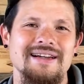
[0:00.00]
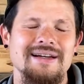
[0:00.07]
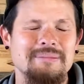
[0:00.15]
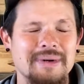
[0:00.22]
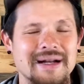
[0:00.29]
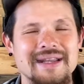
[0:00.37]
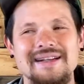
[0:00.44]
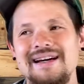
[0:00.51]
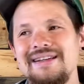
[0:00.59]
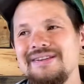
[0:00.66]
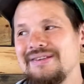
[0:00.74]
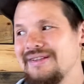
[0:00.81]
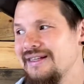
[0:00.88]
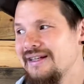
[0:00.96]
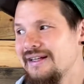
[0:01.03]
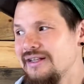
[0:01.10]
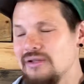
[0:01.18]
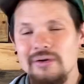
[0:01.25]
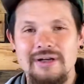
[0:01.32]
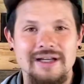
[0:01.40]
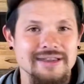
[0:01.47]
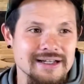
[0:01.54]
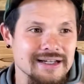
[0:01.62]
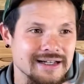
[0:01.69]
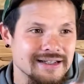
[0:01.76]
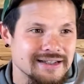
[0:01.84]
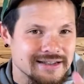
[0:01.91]
バレないようにどうやって
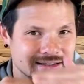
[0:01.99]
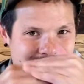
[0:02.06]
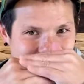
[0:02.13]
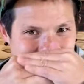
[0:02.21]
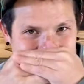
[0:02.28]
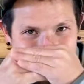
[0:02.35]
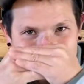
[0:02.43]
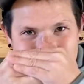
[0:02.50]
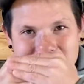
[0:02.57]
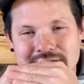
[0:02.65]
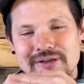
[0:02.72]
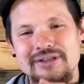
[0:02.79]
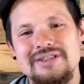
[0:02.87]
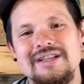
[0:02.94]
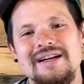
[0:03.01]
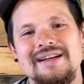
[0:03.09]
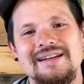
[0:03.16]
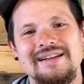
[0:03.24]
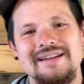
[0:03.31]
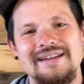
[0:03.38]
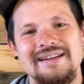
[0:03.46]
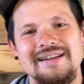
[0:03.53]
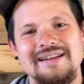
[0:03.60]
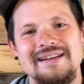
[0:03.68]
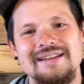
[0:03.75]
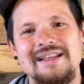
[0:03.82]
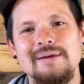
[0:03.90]
か隠したい。
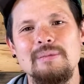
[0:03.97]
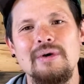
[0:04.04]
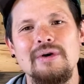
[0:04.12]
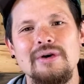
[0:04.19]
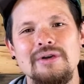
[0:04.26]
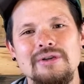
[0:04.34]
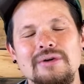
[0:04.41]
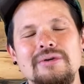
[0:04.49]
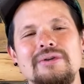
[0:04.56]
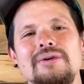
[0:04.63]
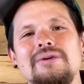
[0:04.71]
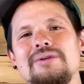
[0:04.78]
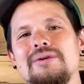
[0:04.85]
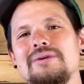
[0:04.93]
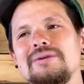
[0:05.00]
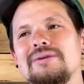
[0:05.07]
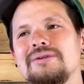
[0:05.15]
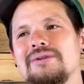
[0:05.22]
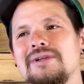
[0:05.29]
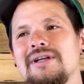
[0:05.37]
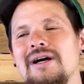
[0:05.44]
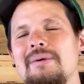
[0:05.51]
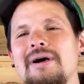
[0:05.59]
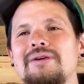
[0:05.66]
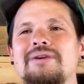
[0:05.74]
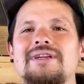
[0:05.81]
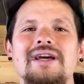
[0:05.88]
でもどんどんどんどんそれが
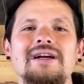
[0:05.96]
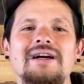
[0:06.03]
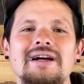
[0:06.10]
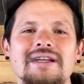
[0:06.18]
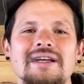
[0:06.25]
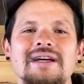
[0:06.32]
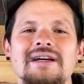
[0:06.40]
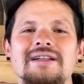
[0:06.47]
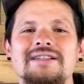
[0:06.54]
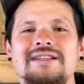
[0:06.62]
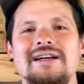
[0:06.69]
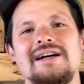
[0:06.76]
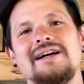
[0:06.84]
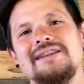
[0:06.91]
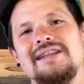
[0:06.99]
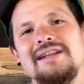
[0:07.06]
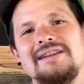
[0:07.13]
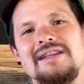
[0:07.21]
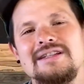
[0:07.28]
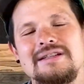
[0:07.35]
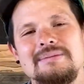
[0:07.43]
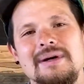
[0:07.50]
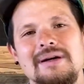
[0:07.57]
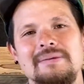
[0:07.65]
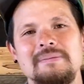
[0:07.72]
悪い結果につながっていってしまう。